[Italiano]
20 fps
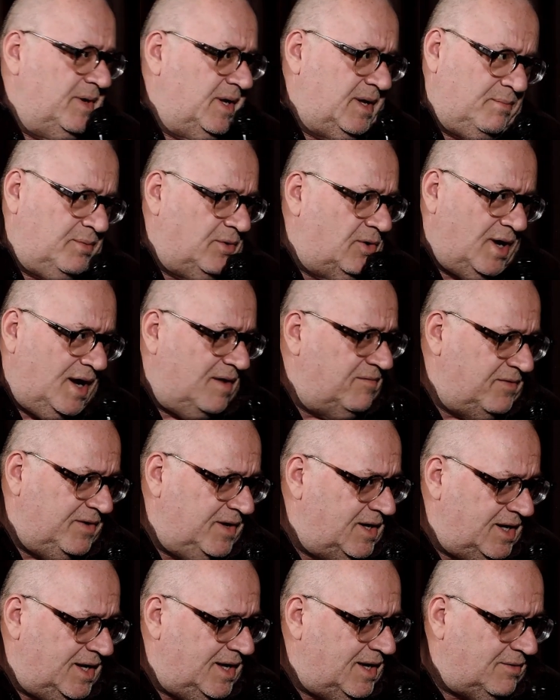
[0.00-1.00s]
perché poi alla
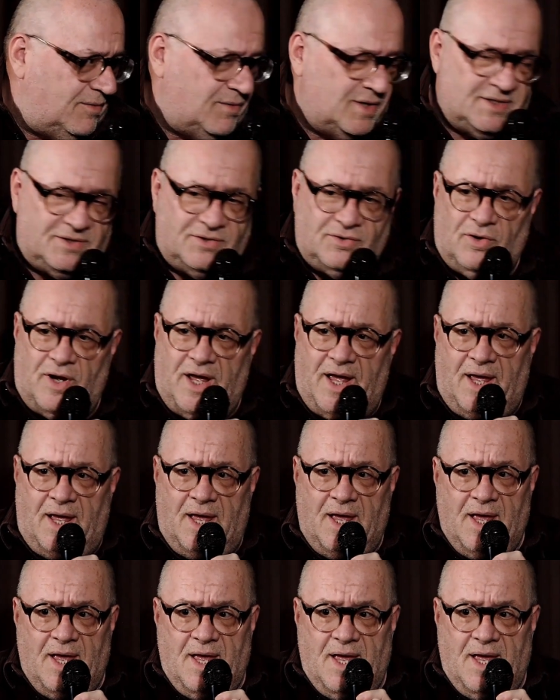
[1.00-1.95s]
fine questo è